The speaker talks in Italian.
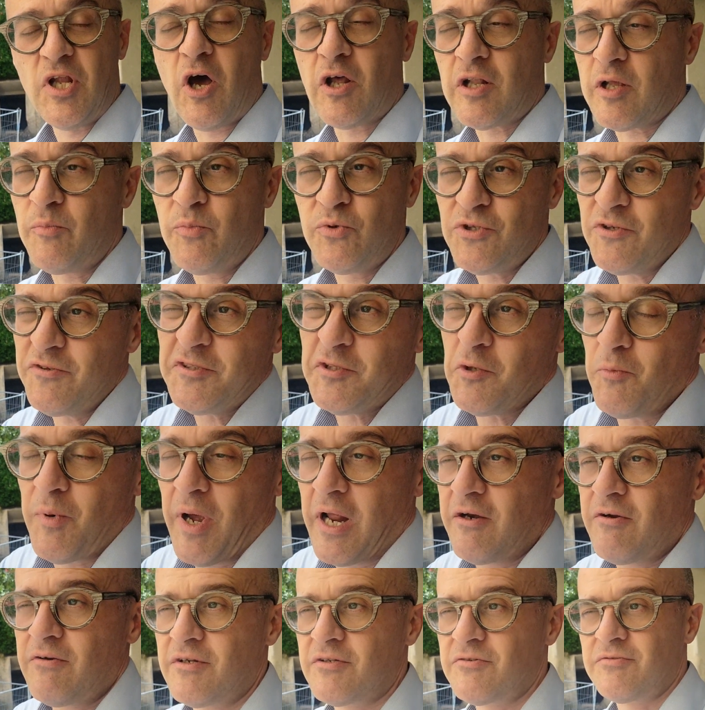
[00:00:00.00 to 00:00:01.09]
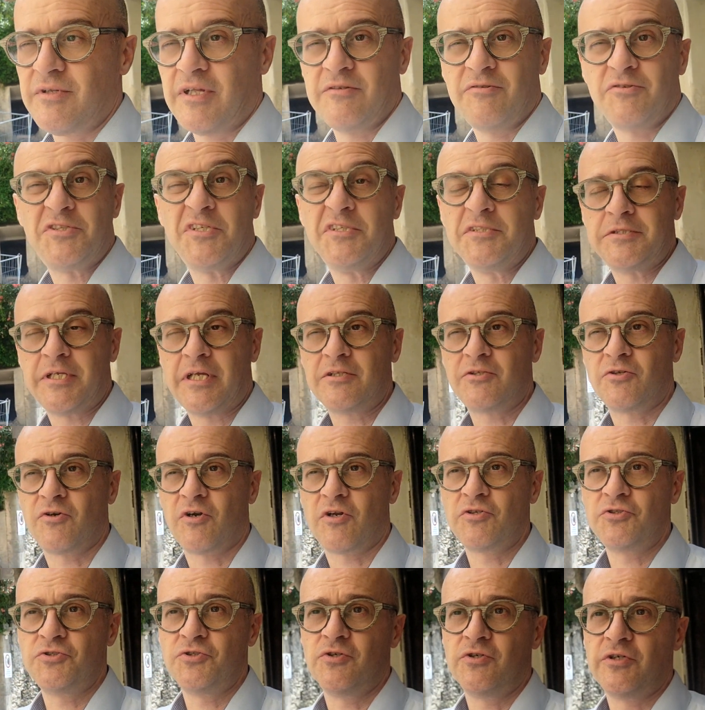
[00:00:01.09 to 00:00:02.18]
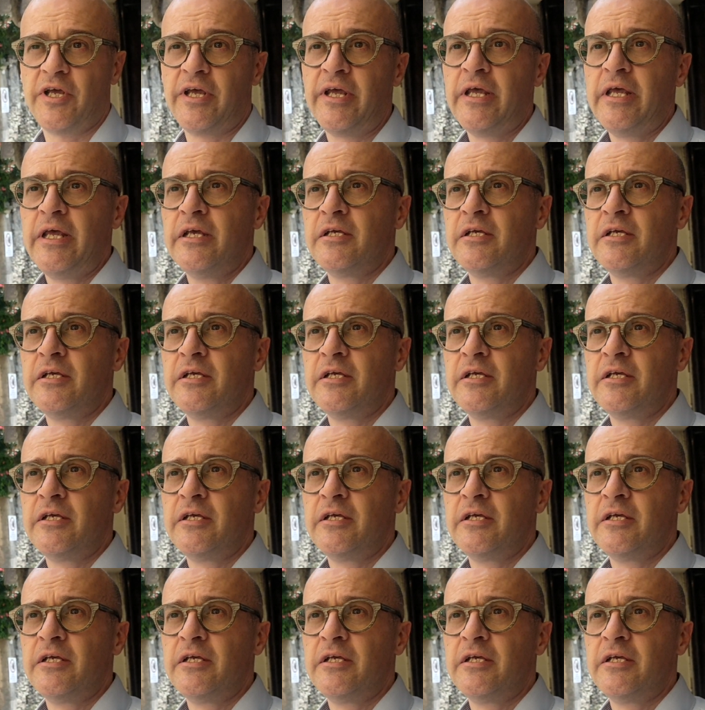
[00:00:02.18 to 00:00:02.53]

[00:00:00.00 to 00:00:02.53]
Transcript: No, dal punto di vista umano hanno, hanno senz'altro ragione.